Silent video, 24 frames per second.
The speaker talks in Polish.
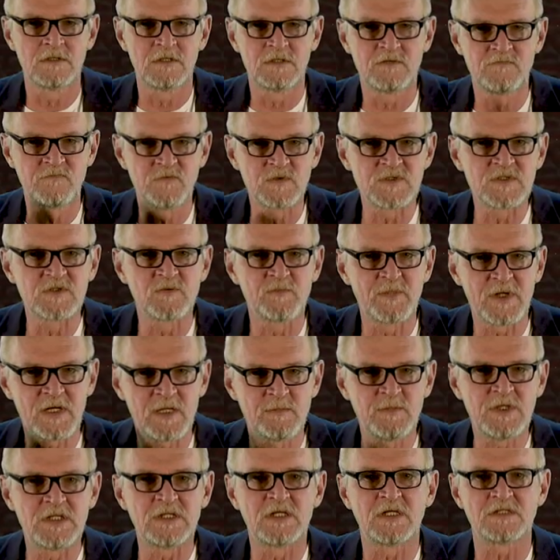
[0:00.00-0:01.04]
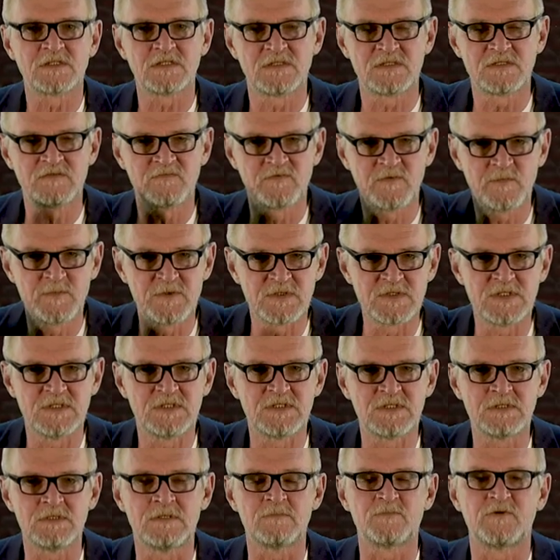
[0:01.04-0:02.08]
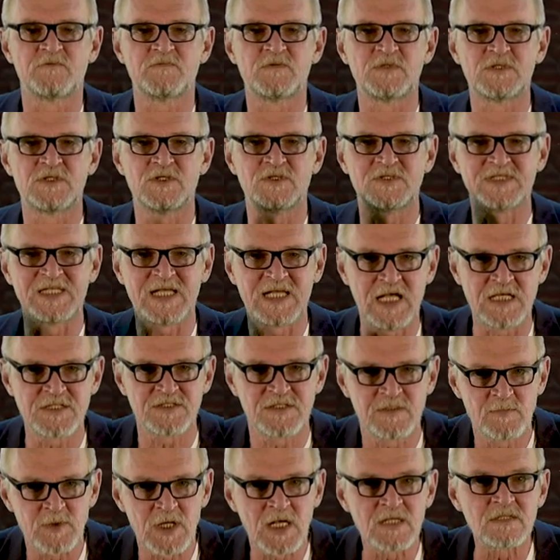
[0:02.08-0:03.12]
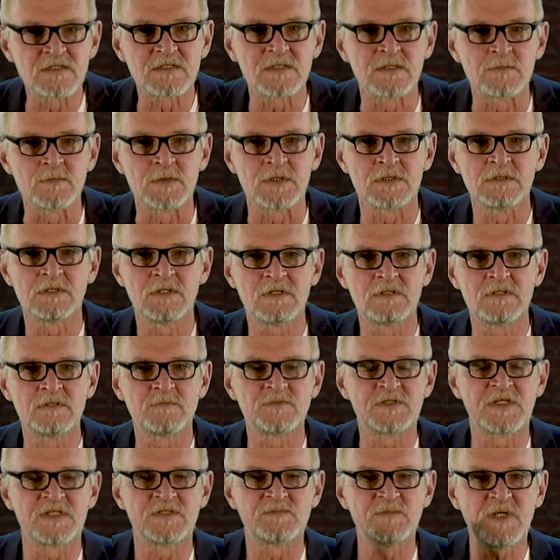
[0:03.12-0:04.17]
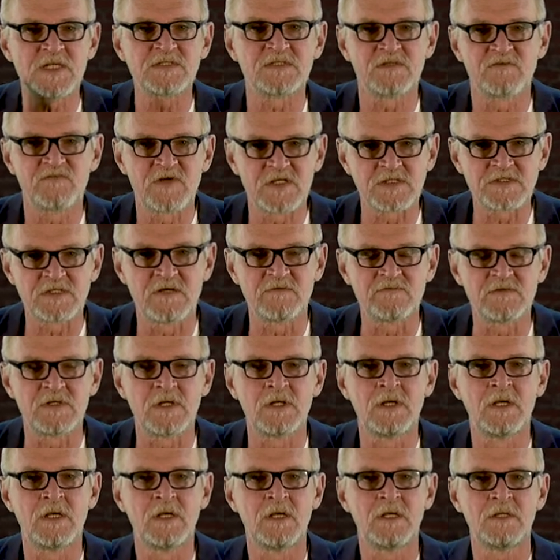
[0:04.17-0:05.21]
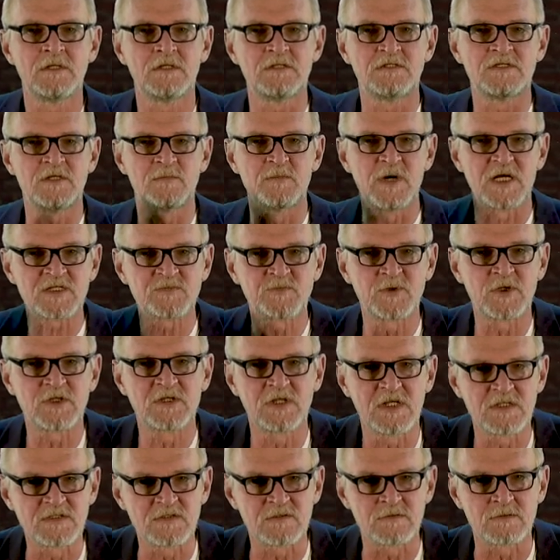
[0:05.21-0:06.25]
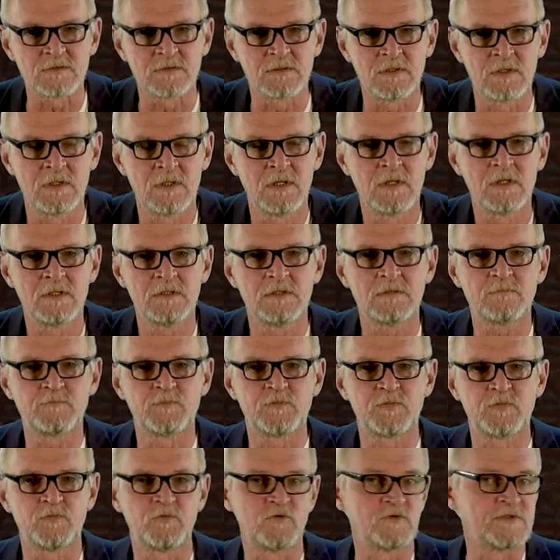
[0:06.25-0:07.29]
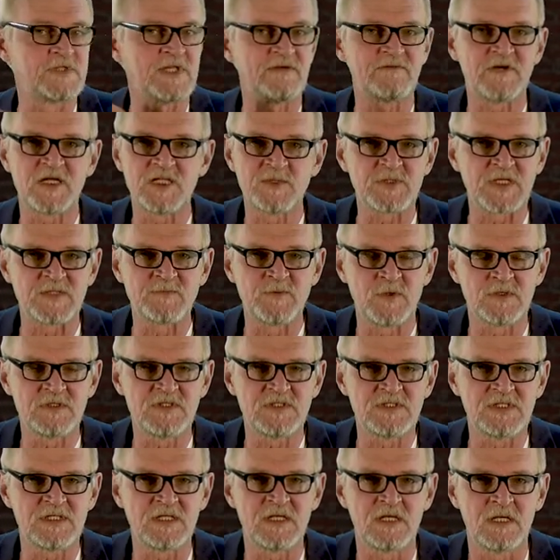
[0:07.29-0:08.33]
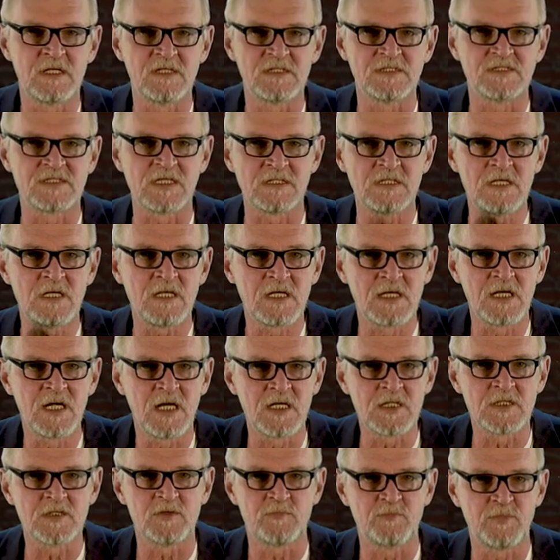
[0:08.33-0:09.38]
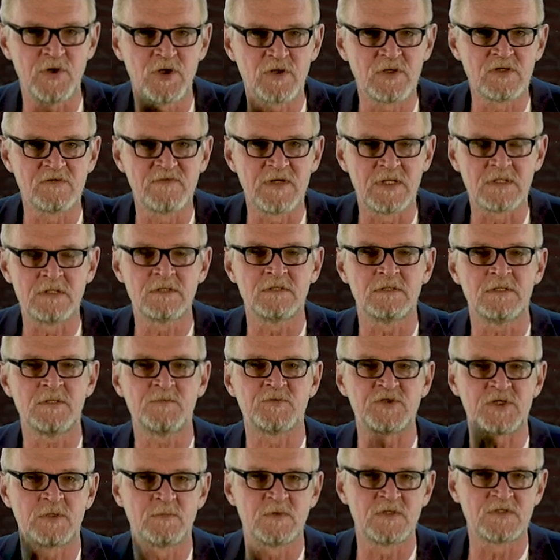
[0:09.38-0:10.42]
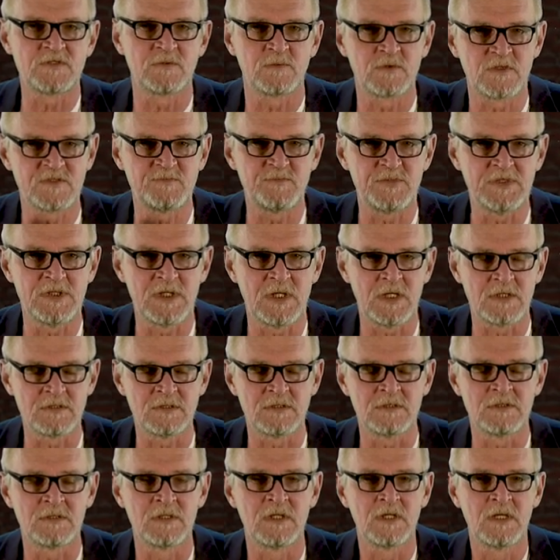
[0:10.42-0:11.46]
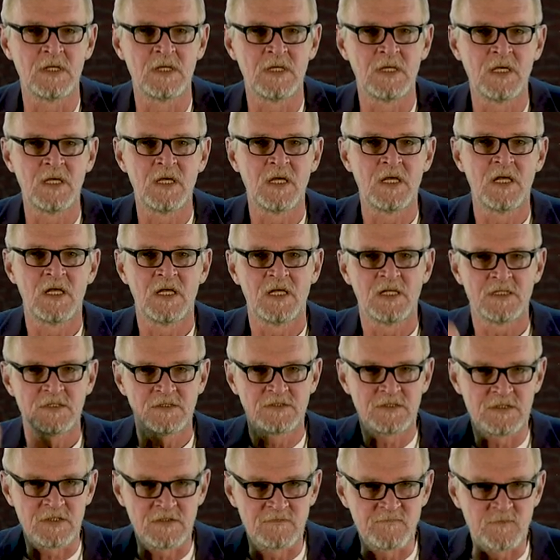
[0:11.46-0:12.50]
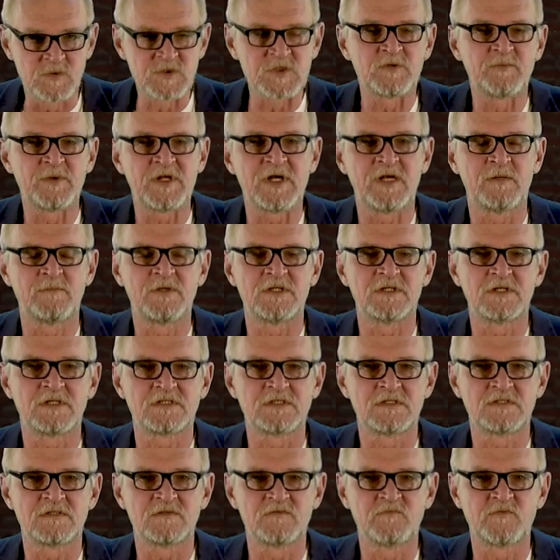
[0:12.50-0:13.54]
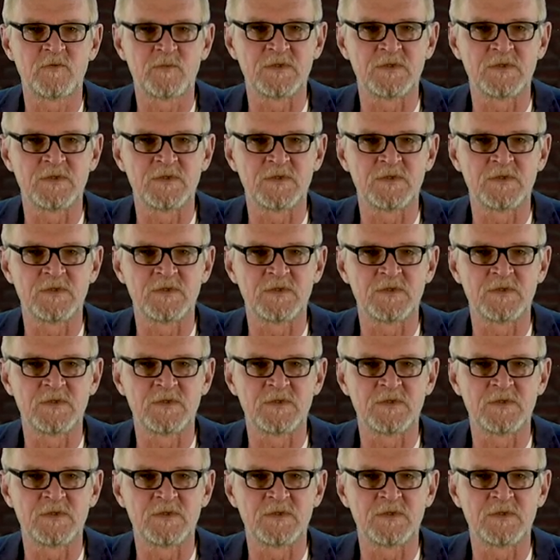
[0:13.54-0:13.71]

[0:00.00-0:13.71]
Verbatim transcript: Tych 200 parlamentarzystów opozycji powinno za każdym razem, kiedy przez miasto Warszawa idzie marsz protestu, uznawany przez policję za nielegalny, blokowany i przemocą rozbijany. Tych 200 parlamentarzystów